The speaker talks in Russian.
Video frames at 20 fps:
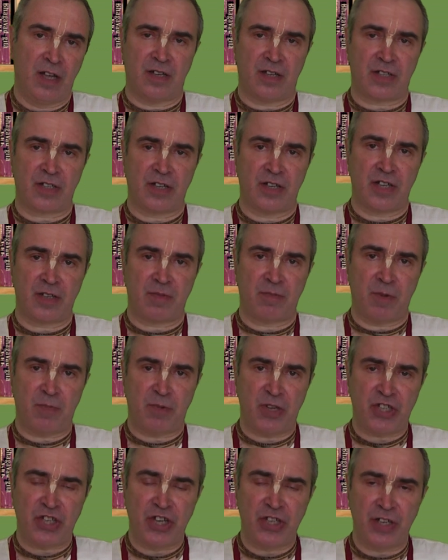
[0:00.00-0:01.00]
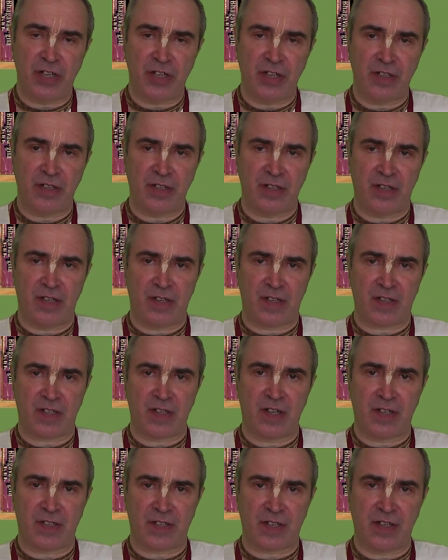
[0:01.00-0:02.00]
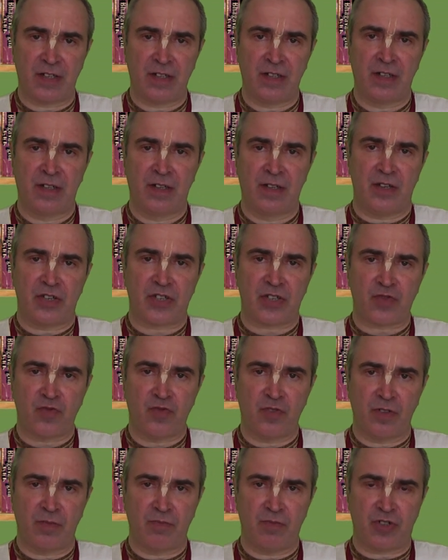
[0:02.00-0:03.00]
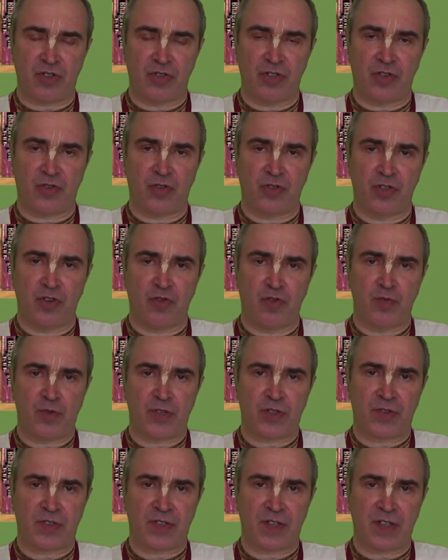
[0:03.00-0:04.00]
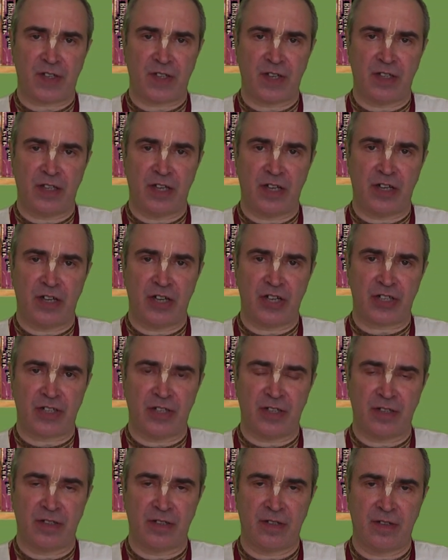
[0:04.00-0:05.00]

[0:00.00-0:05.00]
Остались попечители и остался ИСКОН, Международное общество сознания Кришны.